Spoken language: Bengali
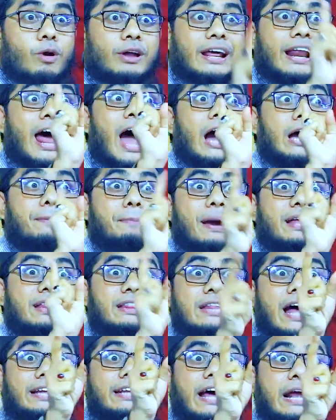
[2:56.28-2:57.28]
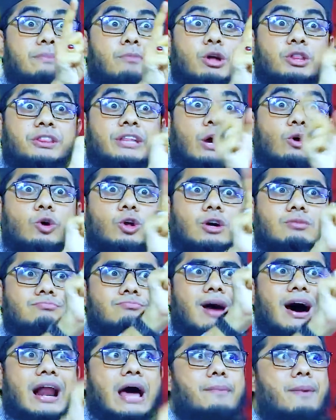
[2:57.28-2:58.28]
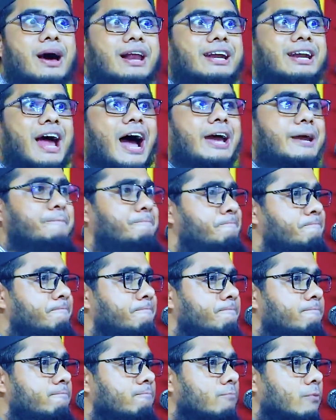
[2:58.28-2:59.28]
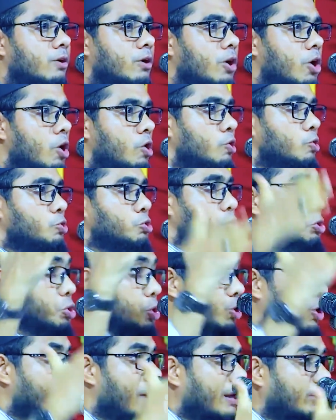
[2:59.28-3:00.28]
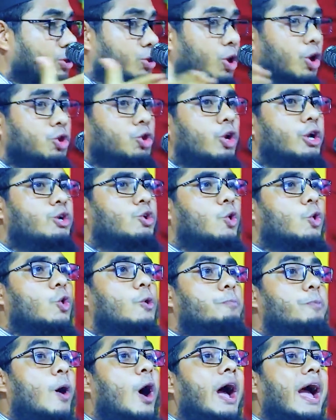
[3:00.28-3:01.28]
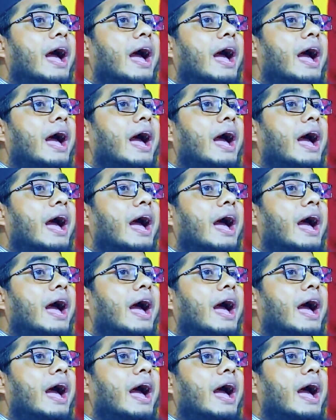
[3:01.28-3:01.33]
মনে রাখবেন তাদের মধ্যে কোনো মারামারি নাই শুধুমাত্র দুই গ্রুপ